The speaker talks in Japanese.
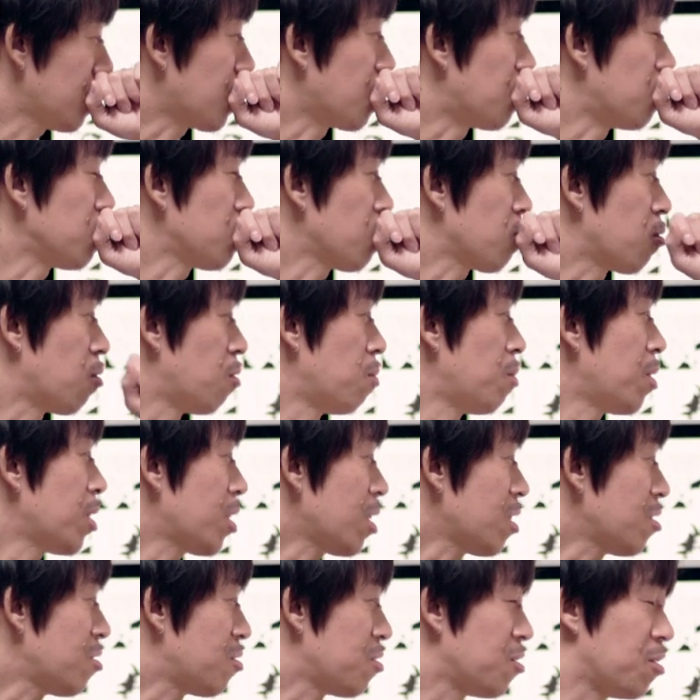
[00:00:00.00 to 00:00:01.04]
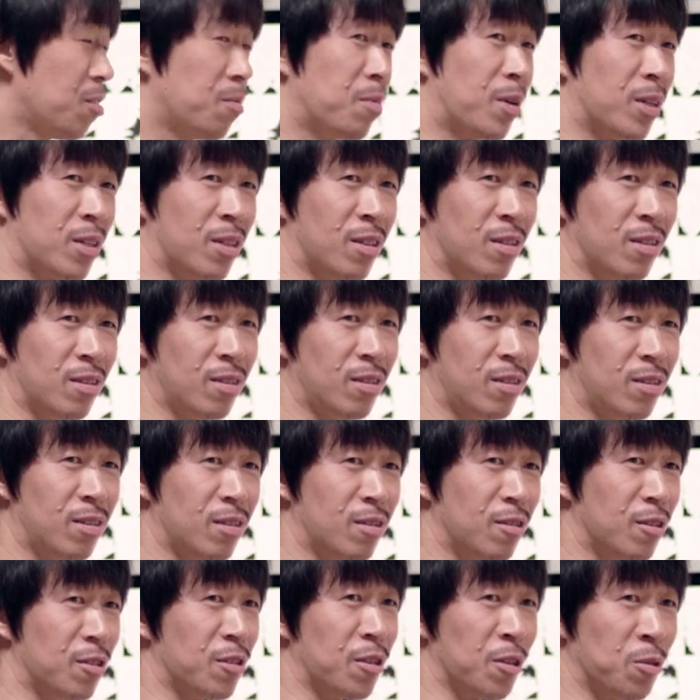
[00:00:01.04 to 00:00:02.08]
なんかほんと細かく言えば
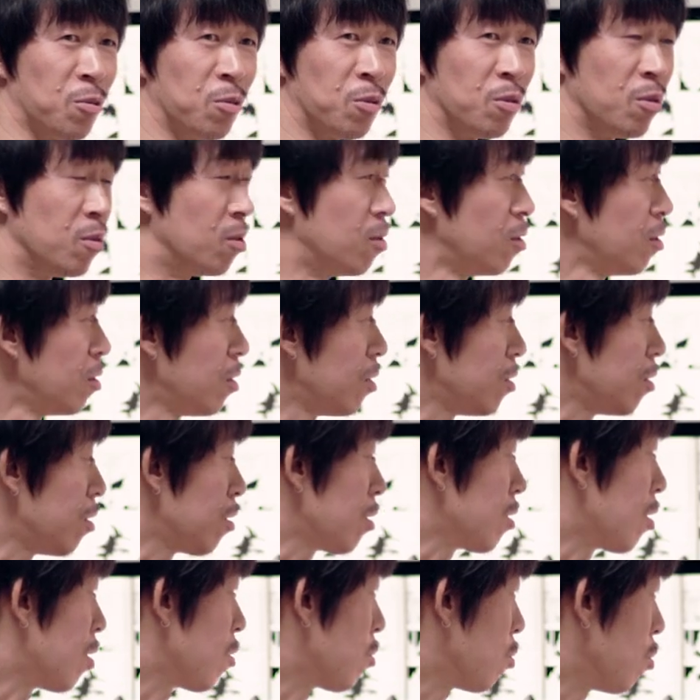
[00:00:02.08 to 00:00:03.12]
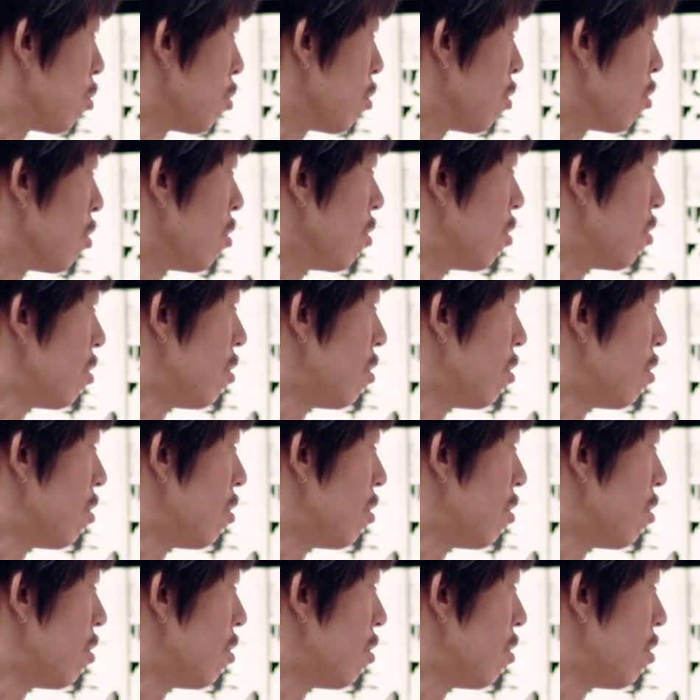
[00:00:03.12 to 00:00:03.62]
ですけどなんかこの